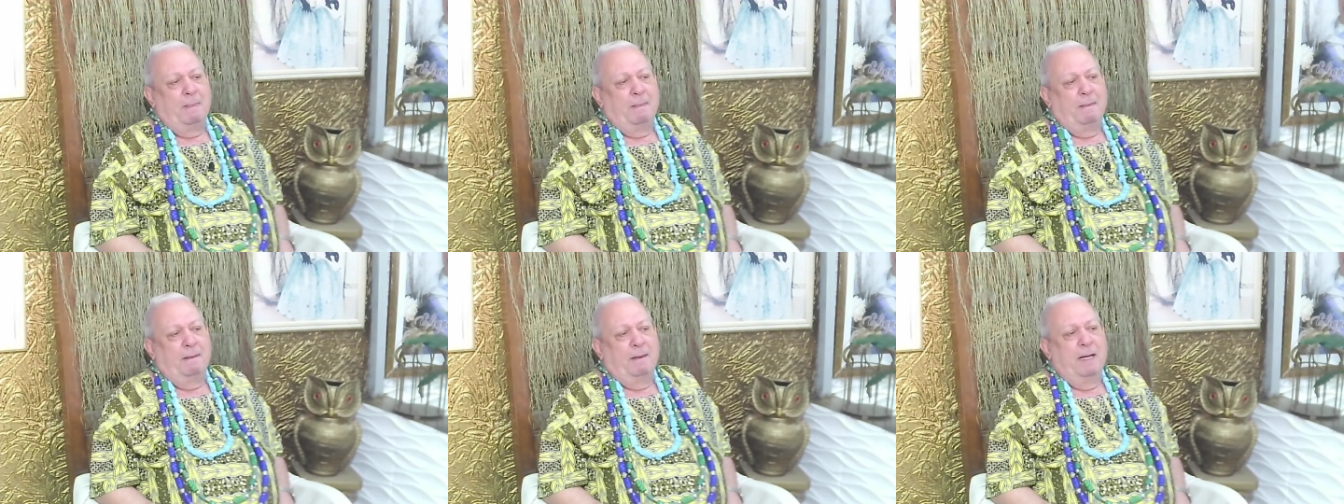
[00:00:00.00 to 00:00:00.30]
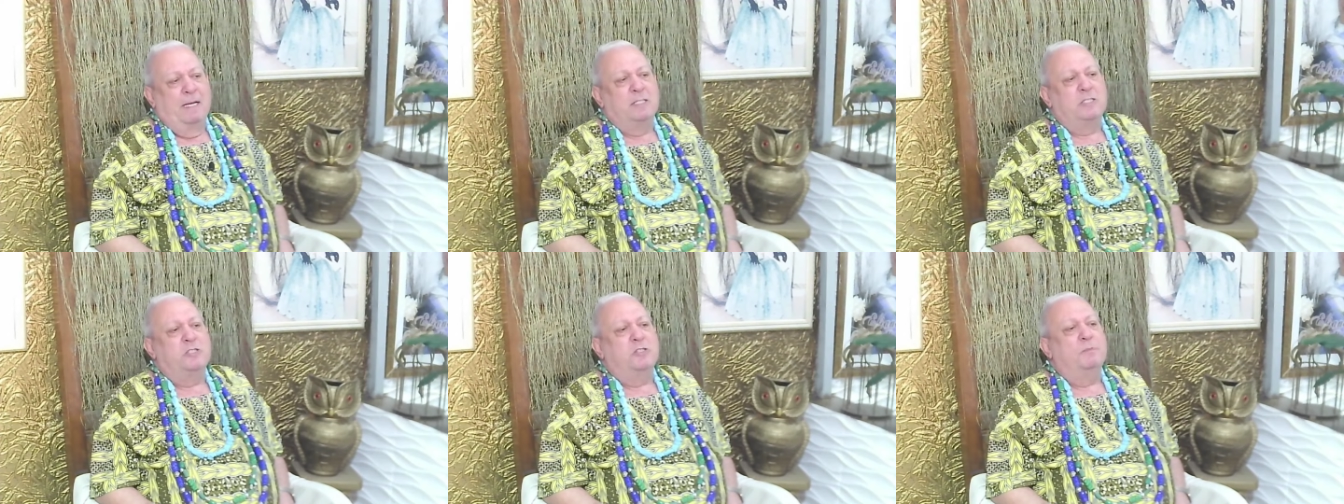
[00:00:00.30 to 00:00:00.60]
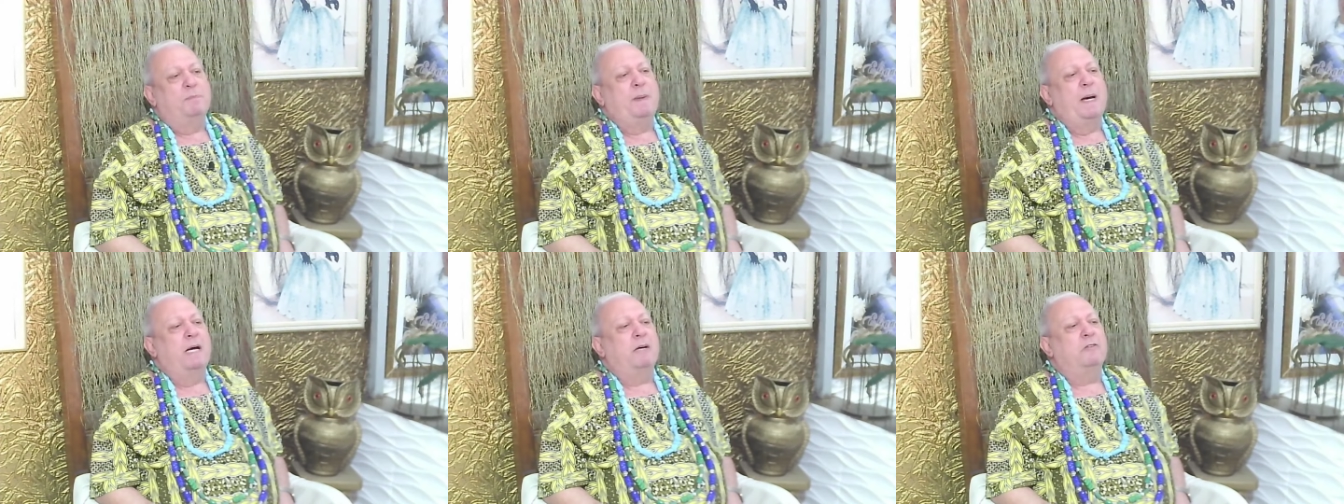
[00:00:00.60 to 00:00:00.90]
Eles
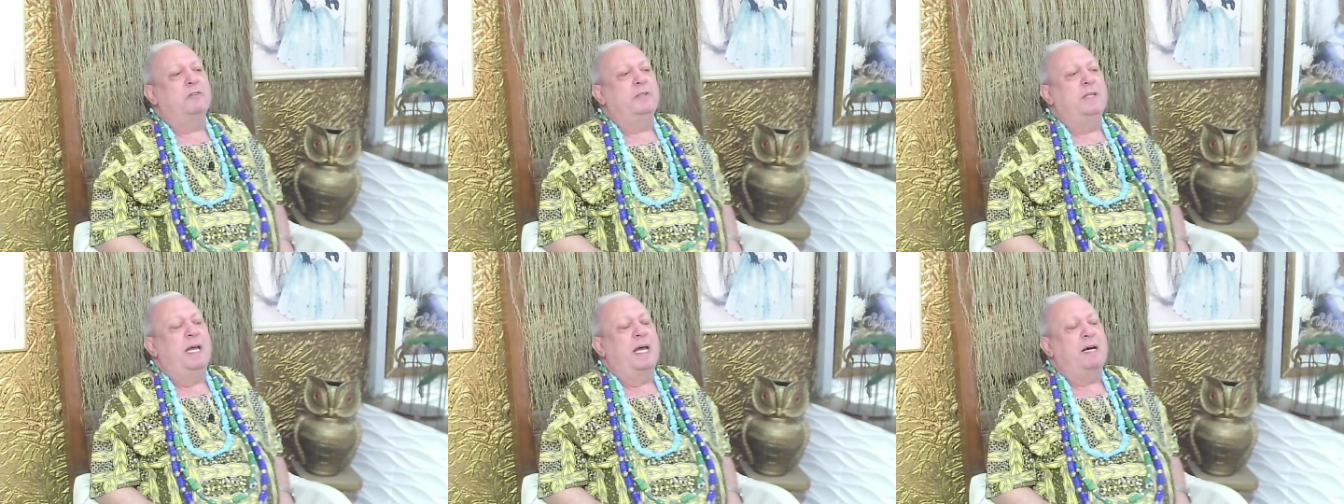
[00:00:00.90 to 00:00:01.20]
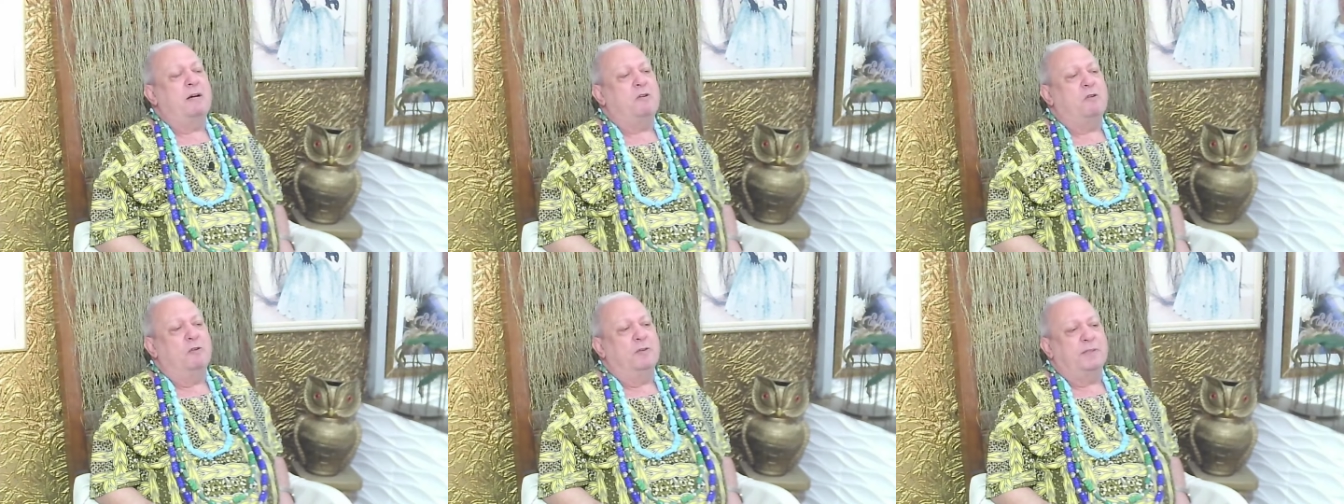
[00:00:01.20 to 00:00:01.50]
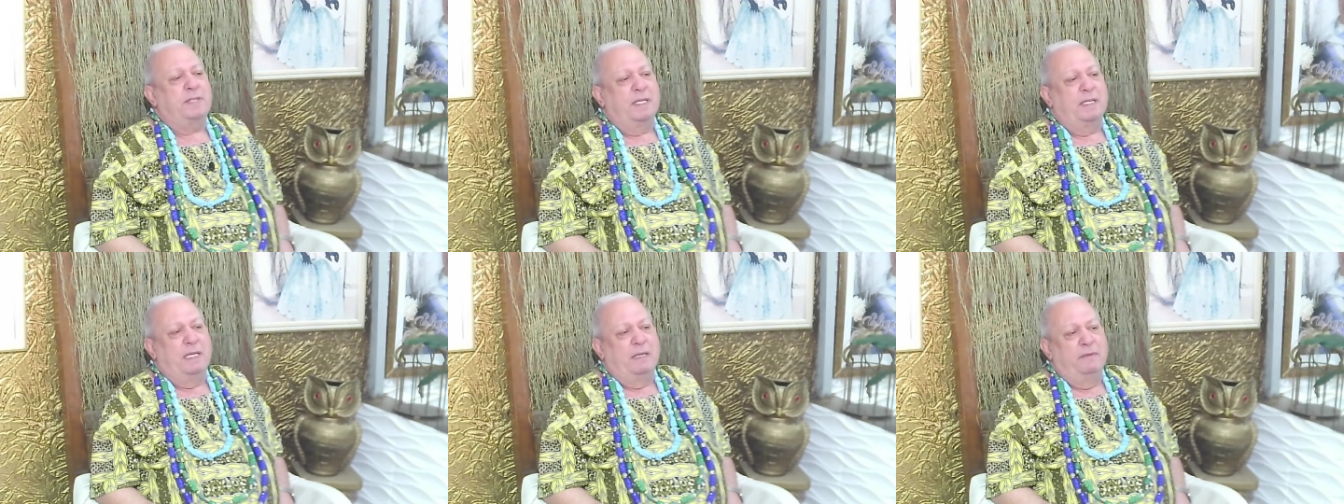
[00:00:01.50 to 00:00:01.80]
não pagam nem a
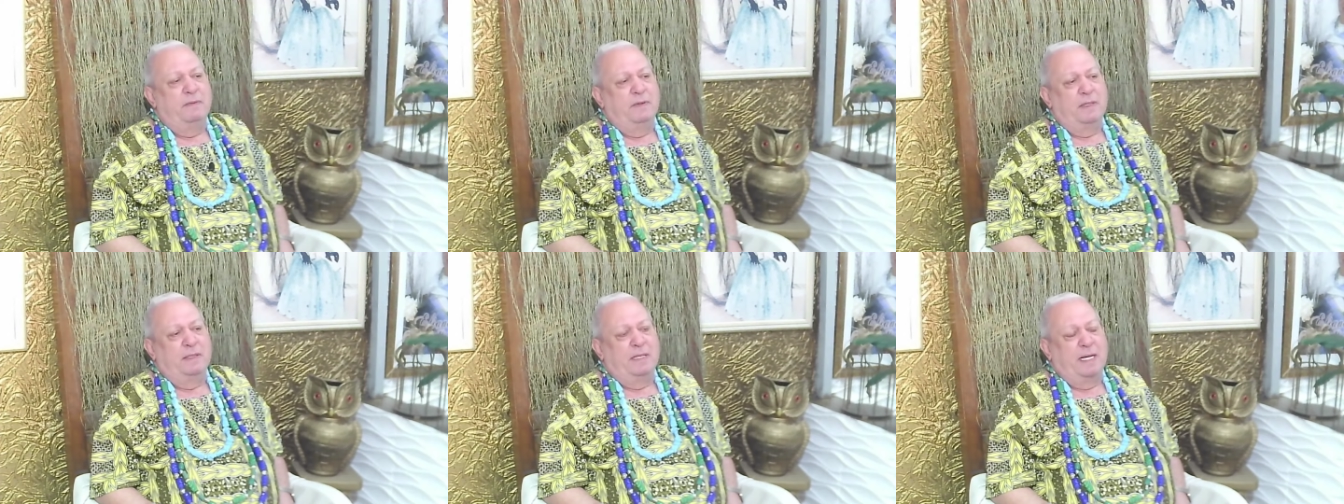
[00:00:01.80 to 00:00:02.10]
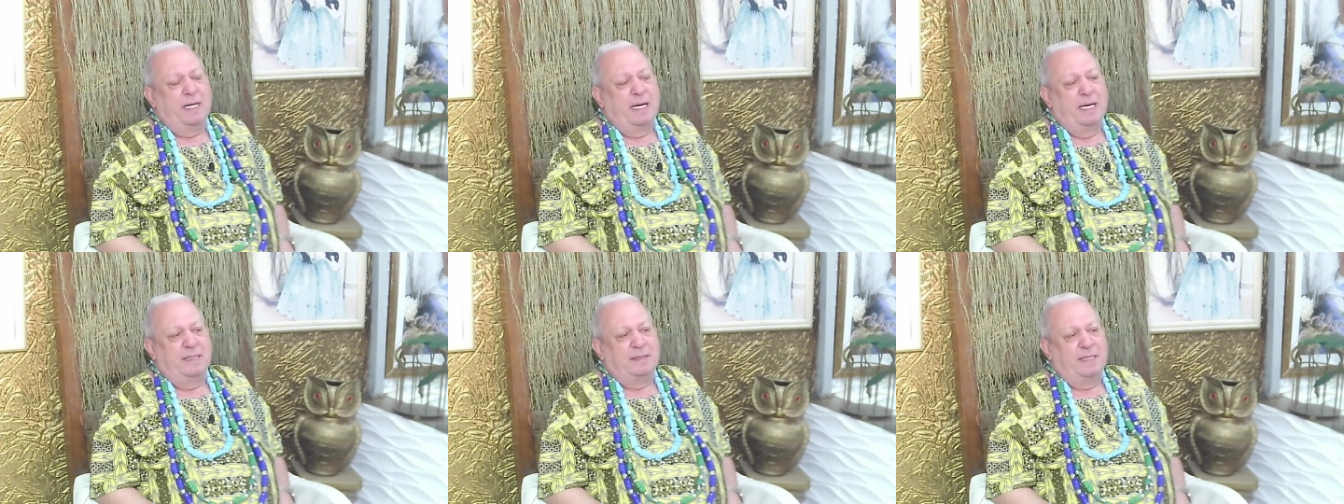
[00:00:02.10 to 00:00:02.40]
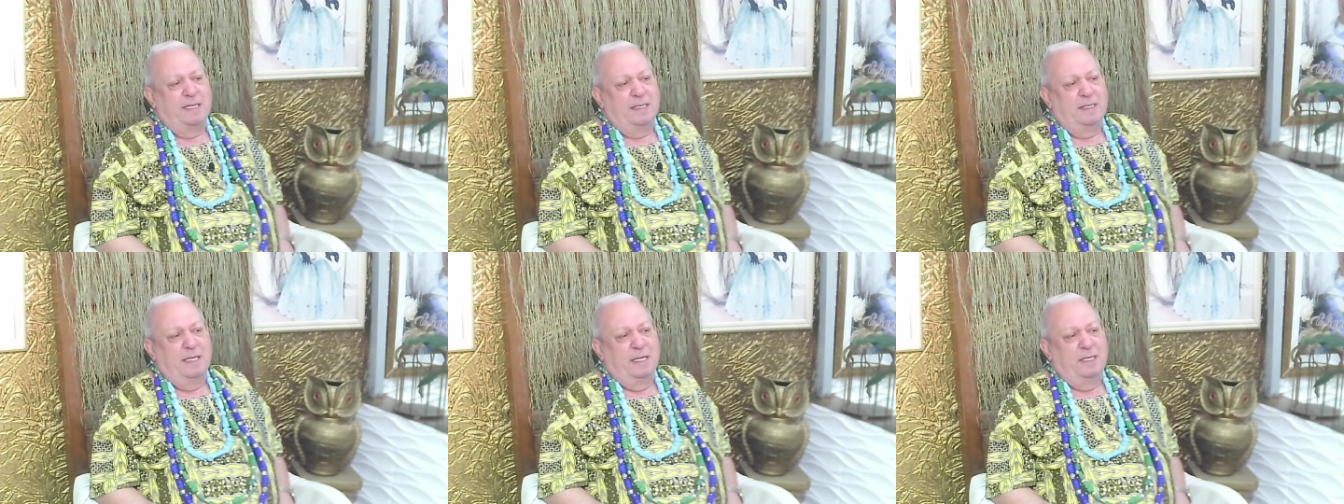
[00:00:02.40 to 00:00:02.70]
conta da, da
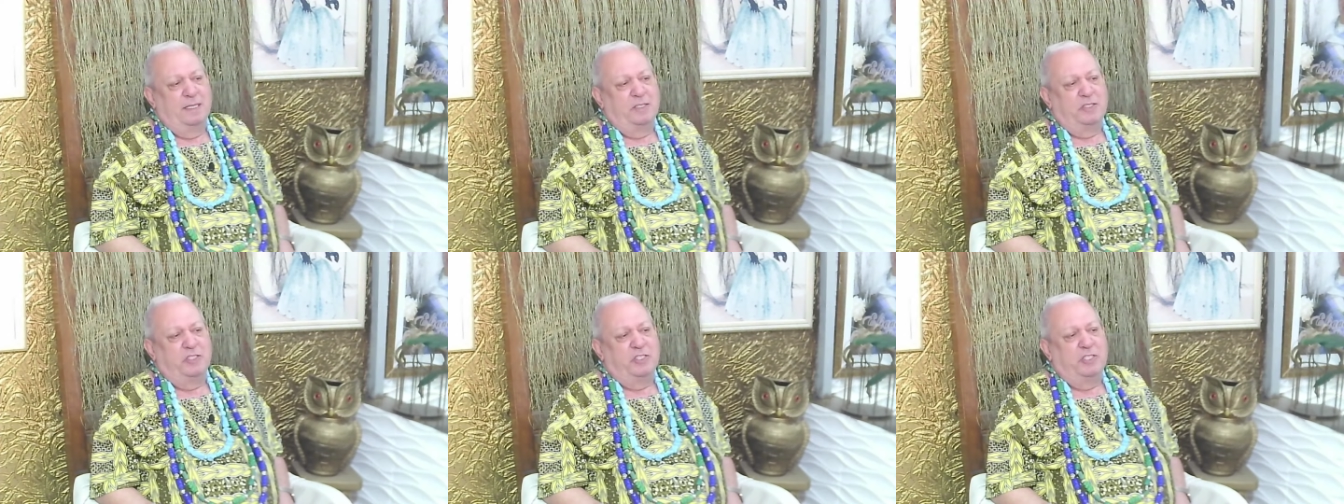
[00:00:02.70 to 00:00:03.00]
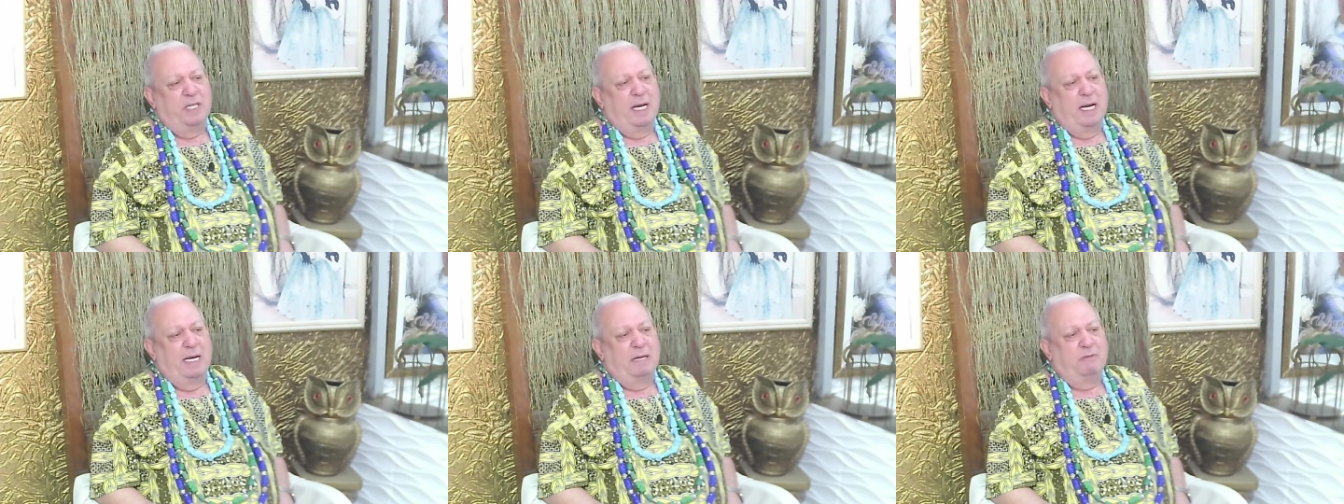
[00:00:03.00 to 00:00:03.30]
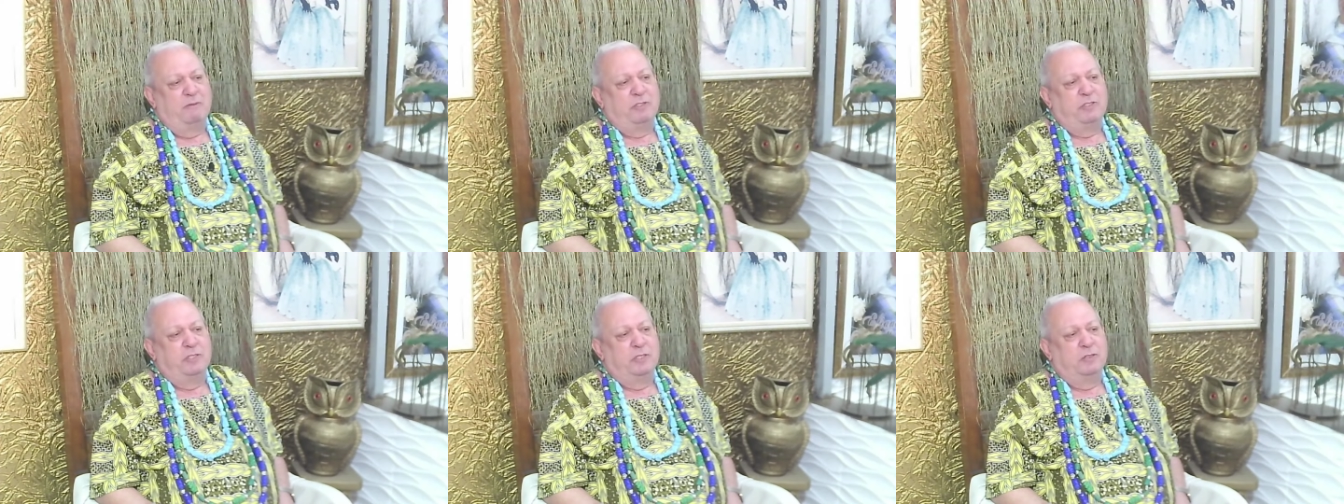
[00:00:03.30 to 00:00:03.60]
casa deles de
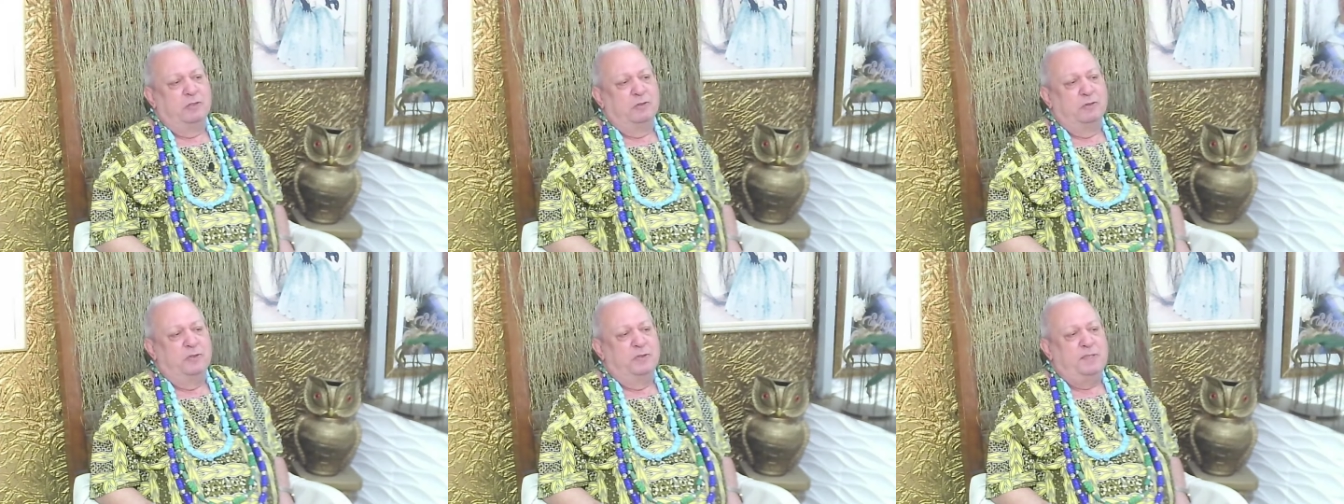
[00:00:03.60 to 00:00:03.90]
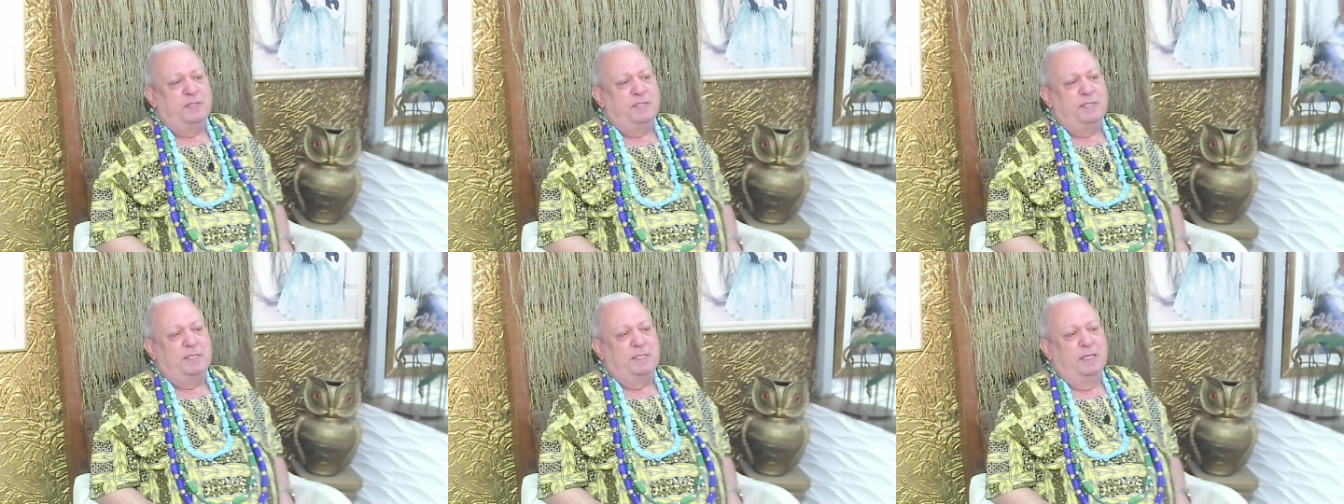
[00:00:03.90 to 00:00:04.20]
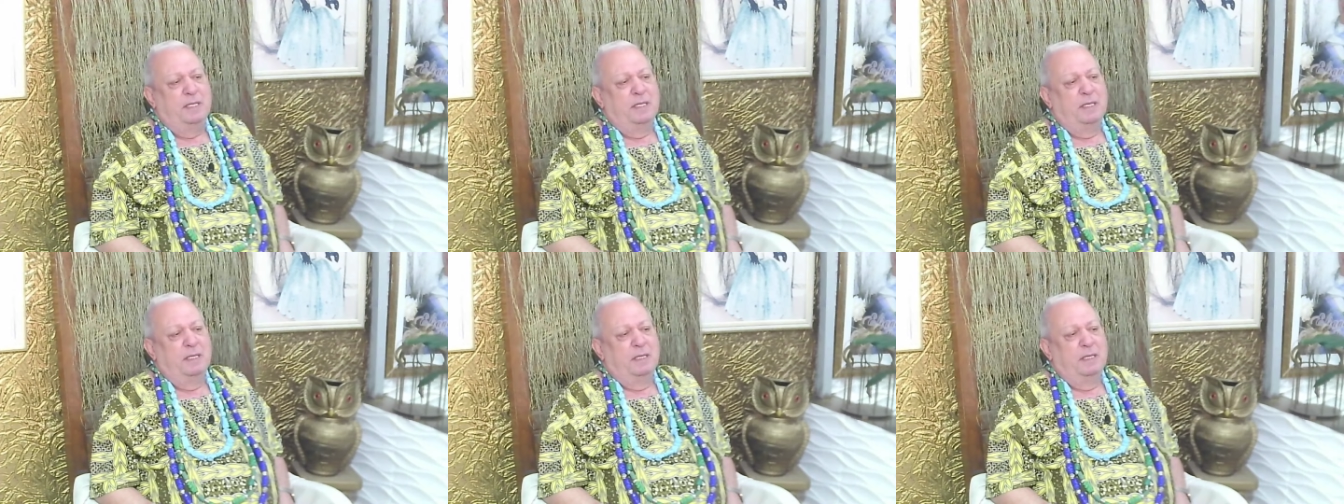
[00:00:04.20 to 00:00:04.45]
água, de luz